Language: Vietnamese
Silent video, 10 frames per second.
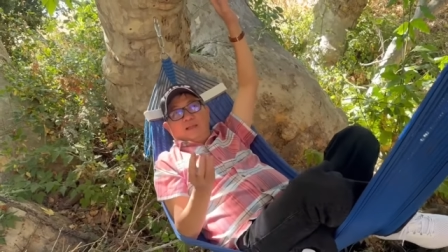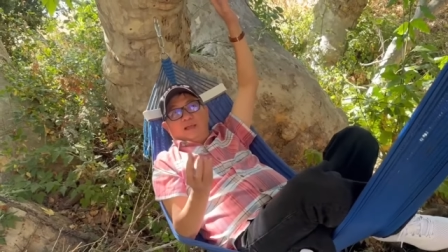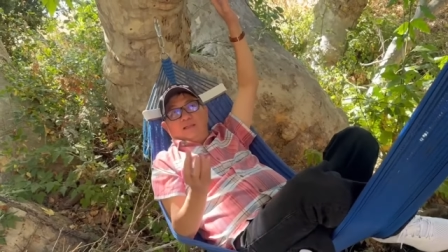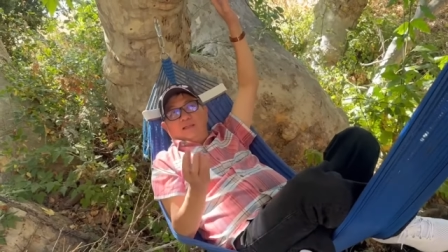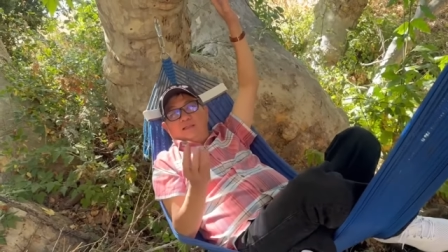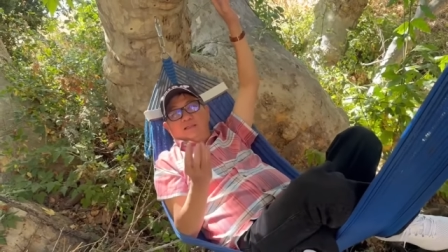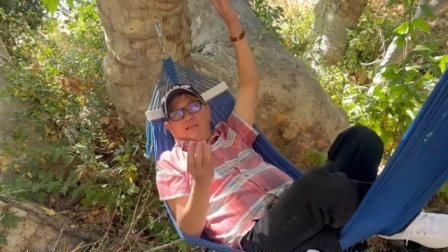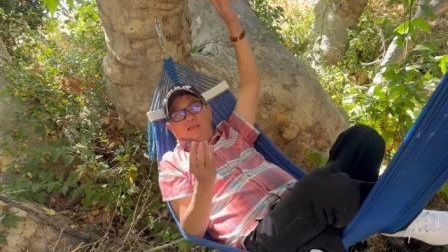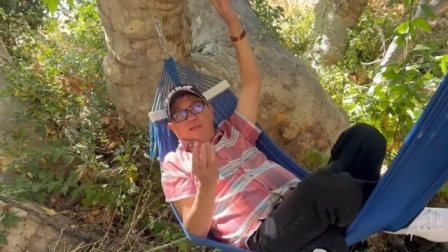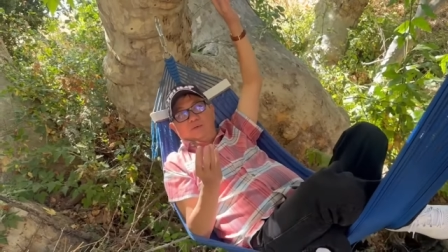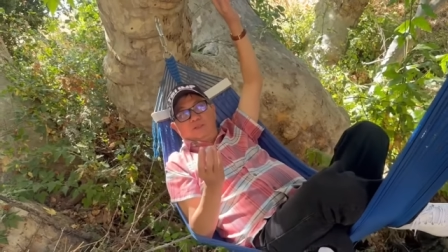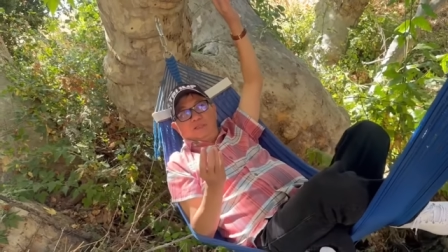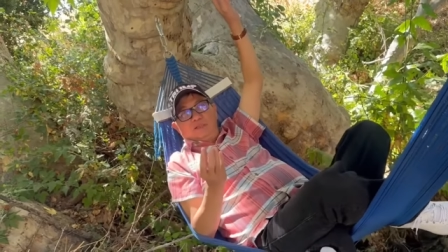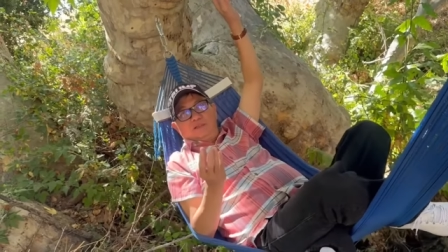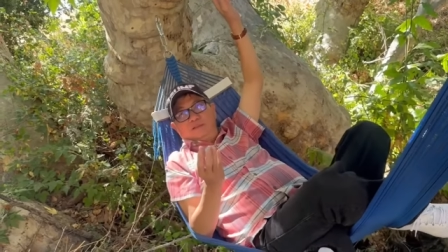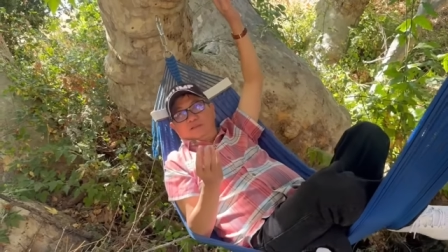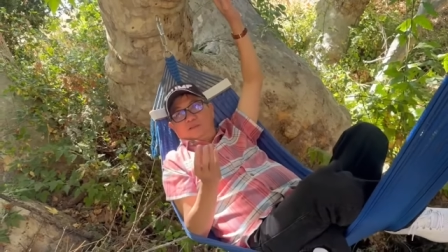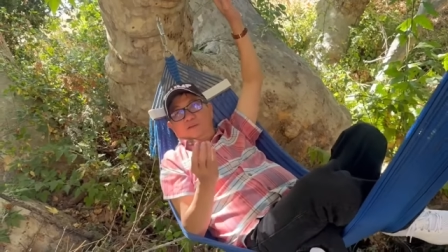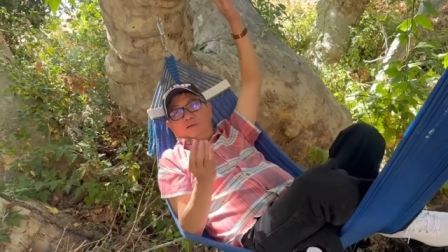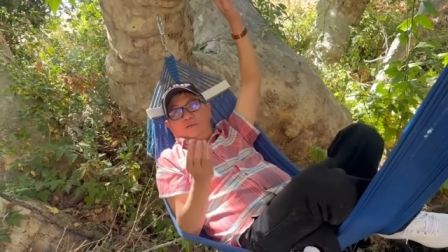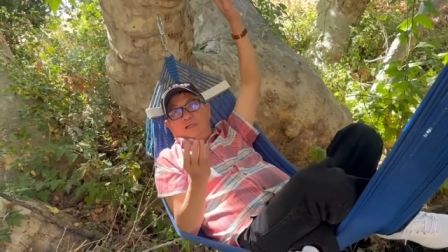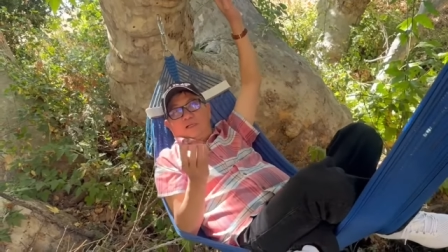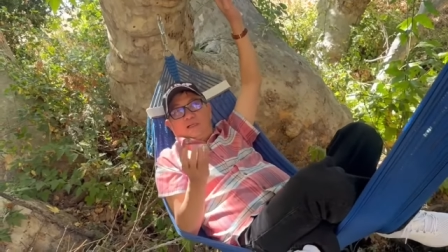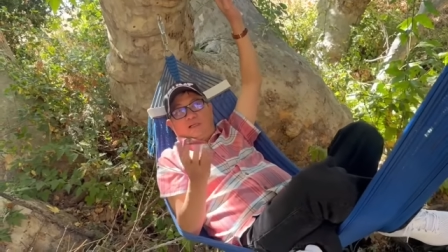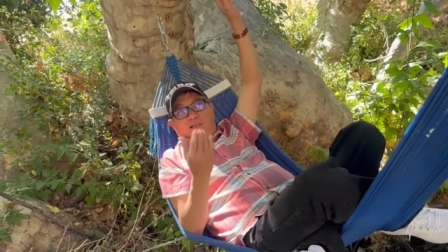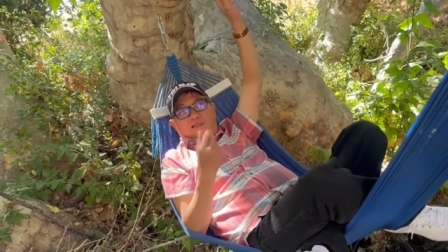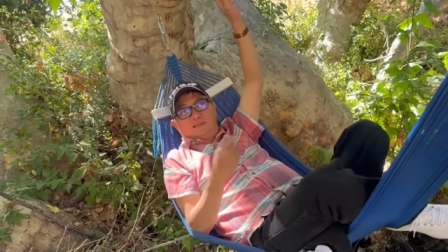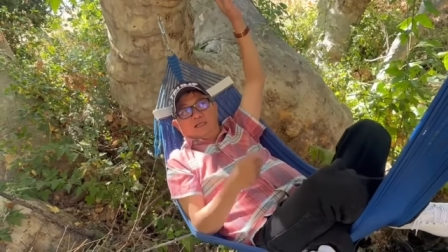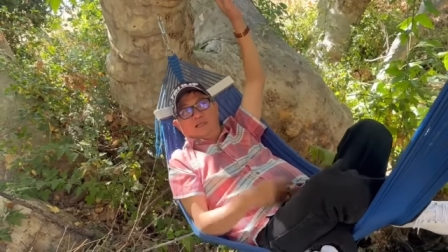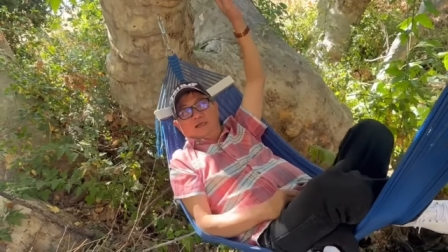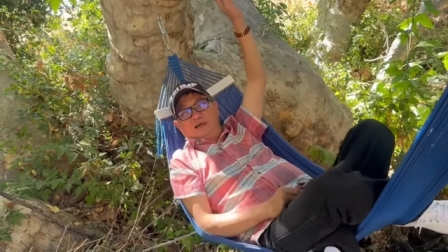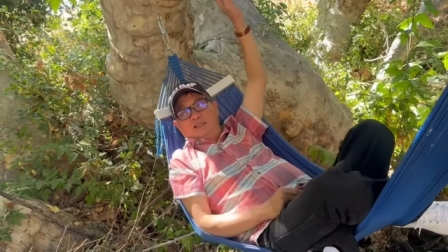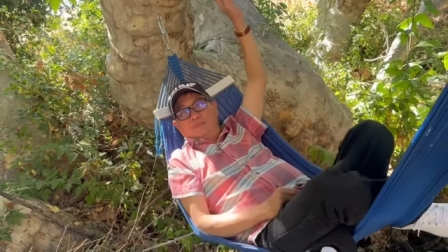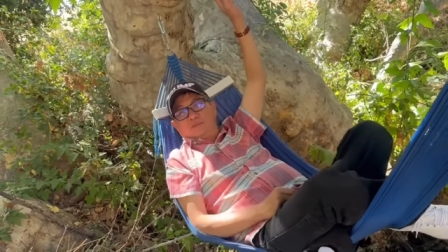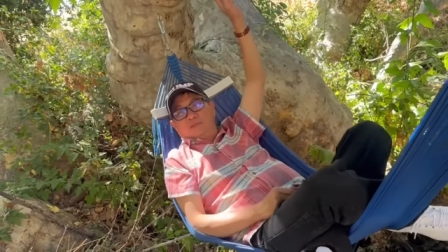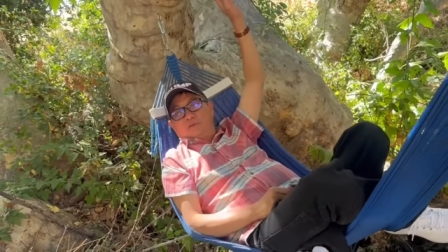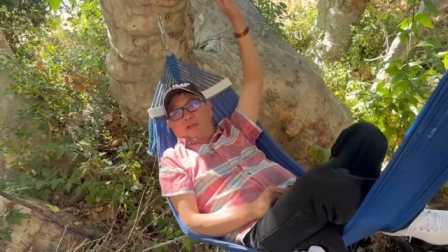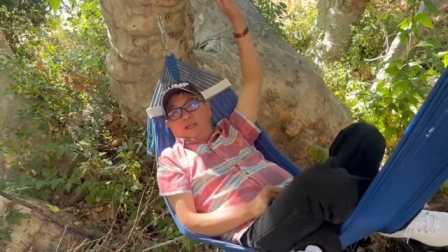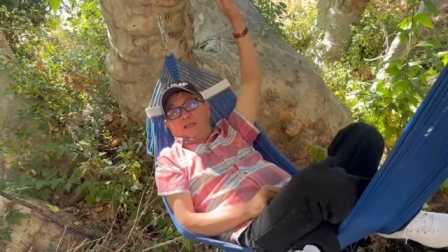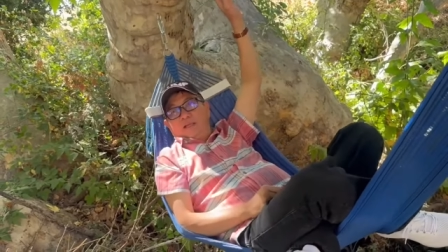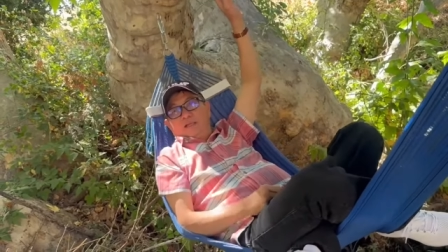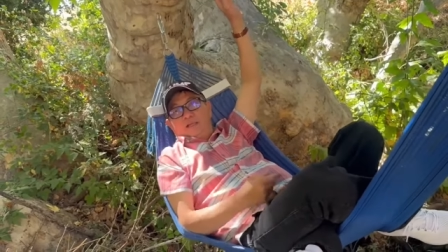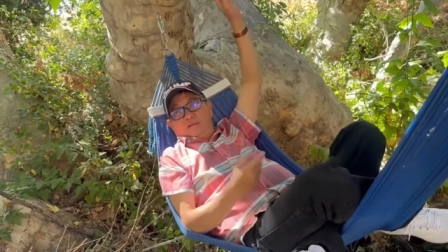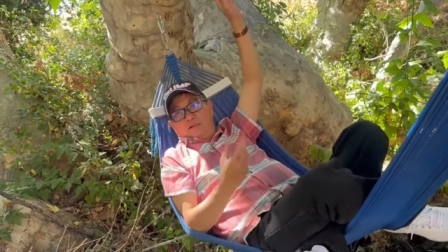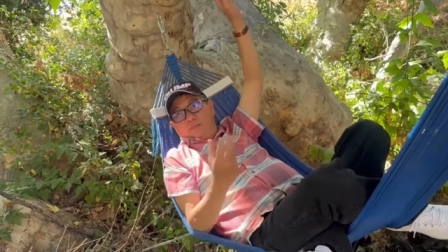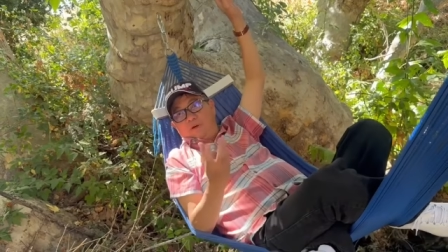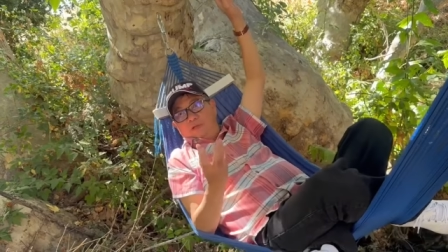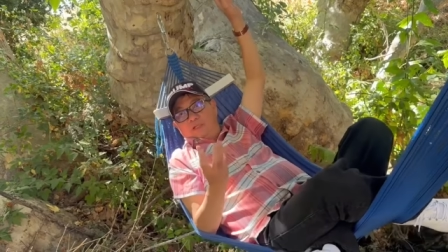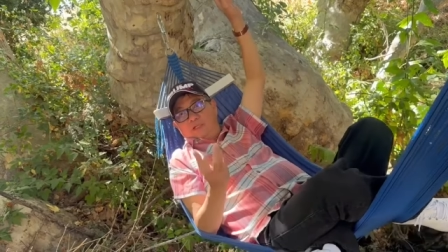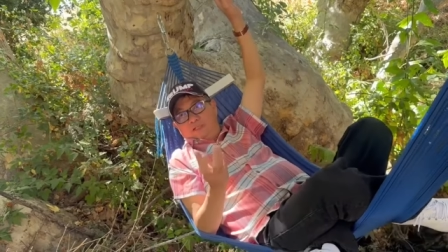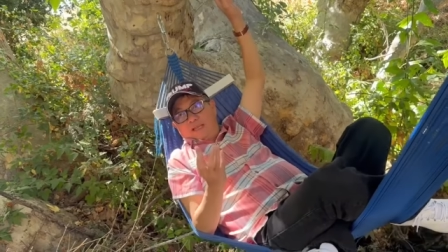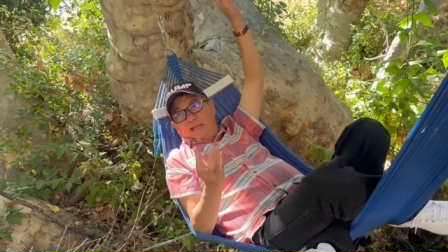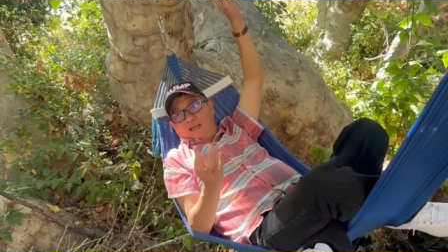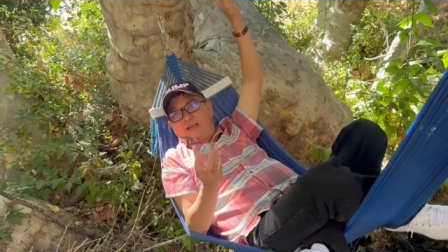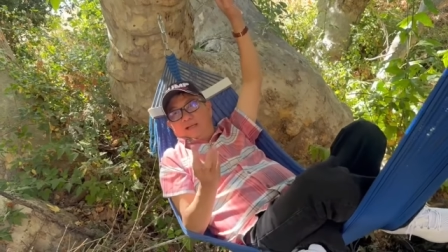ảnh hưởng ờ, uy tín của thụ là luật sư nó hỏi thăm sức khỏe phải bồi thường nặng đó